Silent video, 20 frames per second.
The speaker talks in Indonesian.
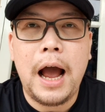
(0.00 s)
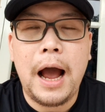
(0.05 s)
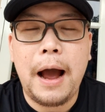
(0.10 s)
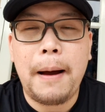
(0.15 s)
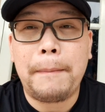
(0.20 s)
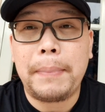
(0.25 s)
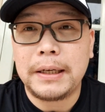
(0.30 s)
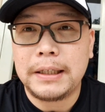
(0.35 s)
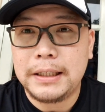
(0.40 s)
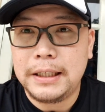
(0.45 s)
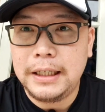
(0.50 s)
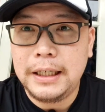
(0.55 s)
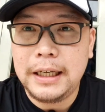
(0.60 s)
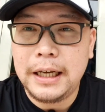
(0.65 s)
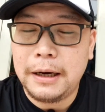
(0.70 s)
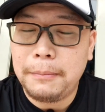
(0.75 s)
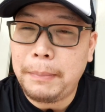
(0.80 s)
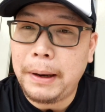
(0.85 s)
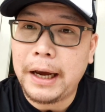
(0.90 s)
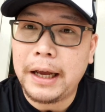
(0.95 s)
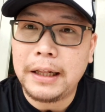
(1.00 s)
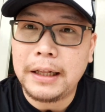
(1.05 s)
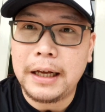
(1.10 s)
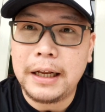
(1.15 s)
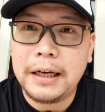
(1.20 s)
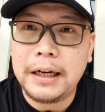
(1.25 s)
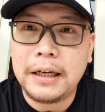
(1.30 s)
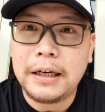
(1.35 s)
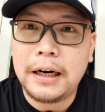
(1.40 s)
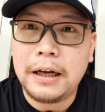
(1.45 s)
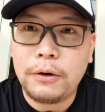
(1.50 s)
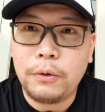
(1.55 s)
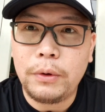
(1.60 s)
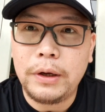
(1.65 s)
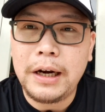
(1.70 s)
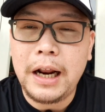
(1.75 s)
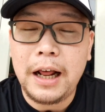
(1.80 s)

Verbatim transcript: apa sih yang pengen kalian lakuin?